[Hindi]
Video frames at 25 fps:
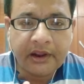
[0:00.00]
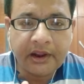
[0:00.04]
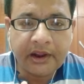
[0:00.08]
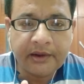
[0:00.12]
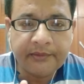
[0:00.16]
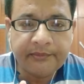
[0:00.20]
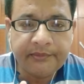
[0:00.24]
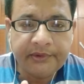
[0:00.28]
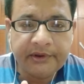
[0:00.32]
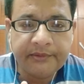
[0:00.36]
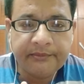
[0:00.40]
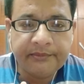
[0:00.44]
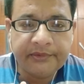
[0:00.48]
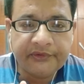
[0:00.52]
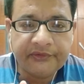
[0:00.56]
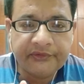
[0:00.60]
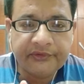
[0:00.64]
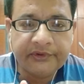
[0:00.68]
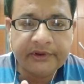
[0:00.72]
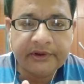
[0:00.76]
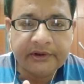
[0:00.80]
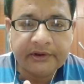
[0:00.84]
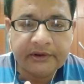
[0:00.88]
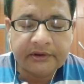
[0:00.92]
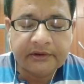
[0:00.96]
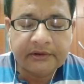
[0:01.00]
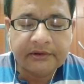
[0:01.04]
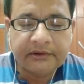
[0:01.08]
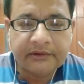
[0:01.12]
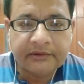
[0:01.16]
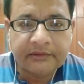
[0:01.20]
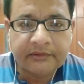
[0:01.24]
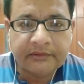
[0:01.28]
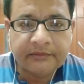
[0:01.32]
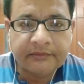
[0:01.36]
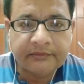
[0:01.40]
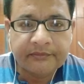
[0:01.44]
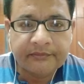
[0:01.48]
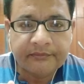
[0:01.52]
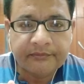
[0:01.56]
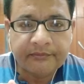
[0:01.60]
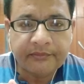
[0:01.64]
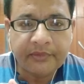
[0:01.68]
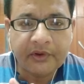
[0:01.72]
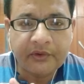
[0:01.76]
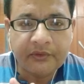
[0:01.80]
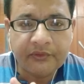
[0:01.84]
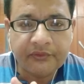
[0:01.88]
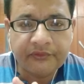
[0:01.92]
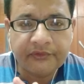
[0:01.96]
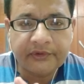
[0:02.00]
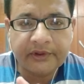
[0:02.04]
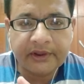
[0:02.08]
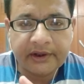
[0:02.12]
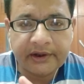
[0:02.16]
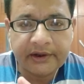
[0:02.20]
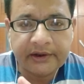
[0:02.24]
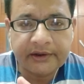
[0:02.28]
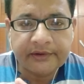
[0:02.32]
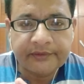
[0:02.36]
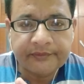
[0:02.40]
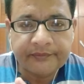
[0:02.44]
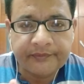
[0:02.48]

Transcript: अब इनमें से बहुत सारे